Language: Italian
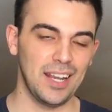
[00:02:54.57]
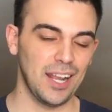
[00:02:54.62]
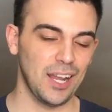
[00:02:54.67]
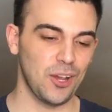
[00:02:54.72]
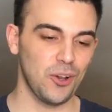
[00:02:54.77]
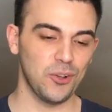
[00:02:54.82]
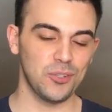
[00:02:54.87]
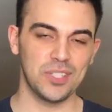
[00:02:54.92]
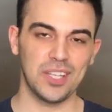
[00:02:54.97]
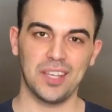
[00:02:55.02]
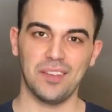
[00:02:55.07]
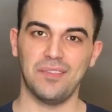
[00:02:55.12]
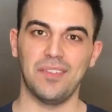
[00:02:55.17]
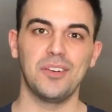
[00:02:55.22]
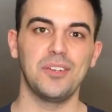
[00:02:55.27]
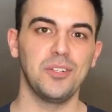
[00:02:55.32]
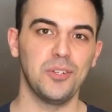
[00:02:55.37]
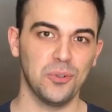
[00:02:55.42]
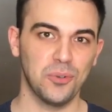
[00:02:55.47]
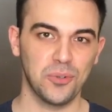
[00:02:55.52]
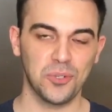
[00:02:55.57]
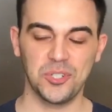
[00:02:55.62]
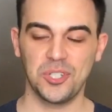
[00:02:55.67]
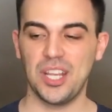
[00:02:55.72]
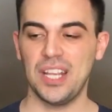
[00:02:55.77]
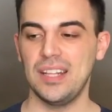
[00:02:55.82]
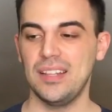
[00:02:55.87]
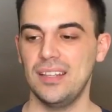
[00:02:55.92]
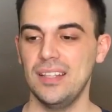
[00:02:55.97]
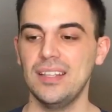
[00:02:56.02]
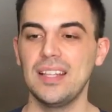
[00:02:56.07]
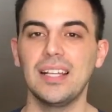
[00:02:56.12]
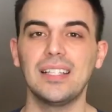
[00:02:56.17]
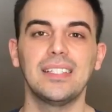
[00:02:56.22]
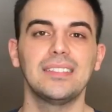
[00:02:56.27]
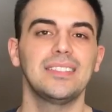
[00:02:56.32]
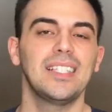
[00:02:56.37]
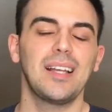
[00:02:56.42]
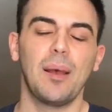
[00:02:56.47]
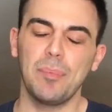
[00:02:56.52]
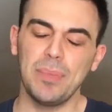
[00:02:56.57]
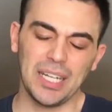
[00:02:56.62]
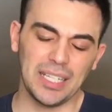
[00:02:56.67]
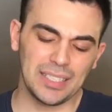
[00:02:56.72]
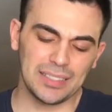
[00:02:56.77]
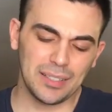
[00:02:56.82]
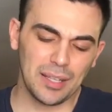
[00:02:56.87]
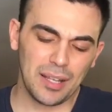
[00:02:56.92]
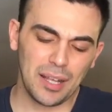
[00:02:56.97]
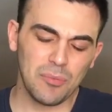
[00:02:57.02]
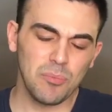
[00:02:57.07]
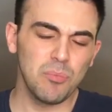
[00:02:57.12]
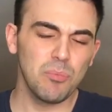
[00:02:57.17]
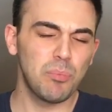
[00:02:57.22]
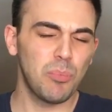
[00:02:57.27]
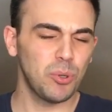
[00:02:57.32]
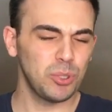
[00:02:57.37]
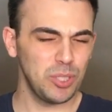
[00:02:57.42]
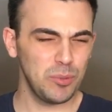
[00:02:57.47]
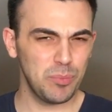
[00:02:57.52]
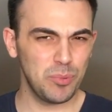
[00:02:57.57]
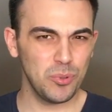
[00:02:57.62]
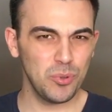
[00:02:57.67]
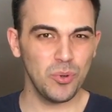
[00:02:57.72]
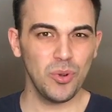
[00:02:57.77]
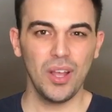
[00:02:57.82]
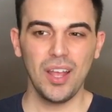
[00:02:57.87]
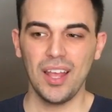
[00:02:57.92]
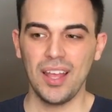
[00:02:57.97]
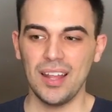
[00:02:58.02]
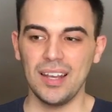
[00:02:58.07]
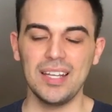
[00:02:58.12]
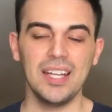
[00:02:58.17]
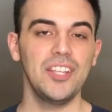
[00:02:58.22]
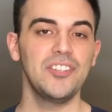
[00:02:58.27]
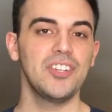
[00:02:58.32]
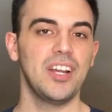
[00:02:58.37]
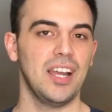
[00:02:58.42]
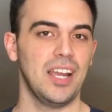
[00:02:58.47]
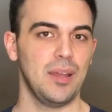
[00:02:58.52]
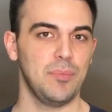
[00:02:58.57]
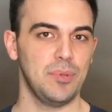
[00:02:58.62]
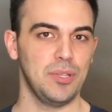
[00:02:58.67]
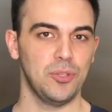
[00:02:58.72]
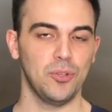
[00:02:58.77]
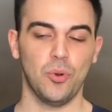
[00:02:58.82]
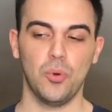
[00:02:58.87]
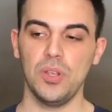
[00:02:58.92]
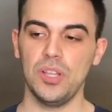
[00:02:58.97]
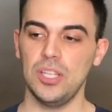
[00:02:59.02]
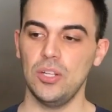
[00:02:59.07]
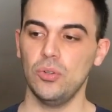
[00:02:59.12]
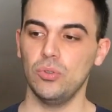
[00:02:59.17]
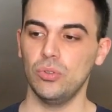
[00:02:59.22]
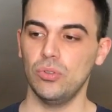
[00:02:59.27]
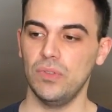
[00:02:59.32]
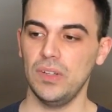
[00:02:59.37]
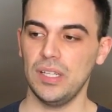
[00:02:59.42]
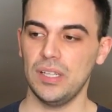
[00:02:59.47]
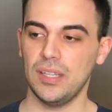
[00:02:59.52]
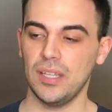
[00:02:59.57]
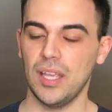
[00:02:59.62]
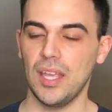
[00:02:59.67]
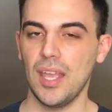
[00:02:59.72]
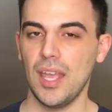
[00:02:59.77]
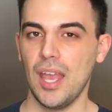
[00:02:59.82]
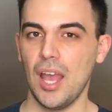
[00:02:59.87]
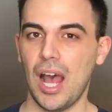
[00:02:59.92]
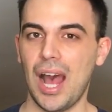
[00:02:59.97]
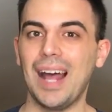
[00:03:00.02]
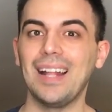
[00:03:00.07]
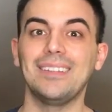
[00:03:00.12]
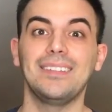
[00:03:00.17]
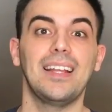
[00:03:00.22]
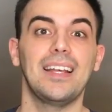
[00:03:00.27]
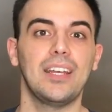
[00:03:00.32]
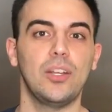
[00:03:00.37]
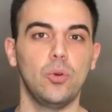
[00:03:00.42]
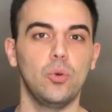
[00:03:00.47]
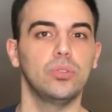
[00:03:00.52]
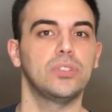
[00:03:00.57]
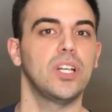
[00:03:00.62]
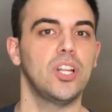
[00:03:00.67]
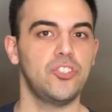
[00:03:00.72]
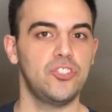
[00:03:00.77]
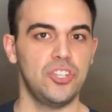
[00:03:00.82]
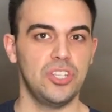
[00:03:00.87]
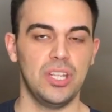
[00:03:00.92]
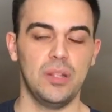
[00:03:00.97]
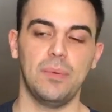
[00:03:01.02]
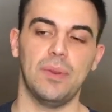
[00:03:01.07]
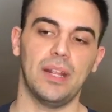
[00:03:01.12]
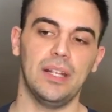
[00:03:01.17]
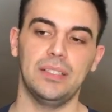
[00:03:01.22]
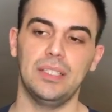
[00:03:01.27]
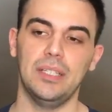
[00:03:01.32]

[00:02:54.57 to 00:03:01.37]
la cosa che fanno i conoscenti, da, da, appena date un po' di più, lei già ha capito. Quindi non dovete andare oltre eccedere perché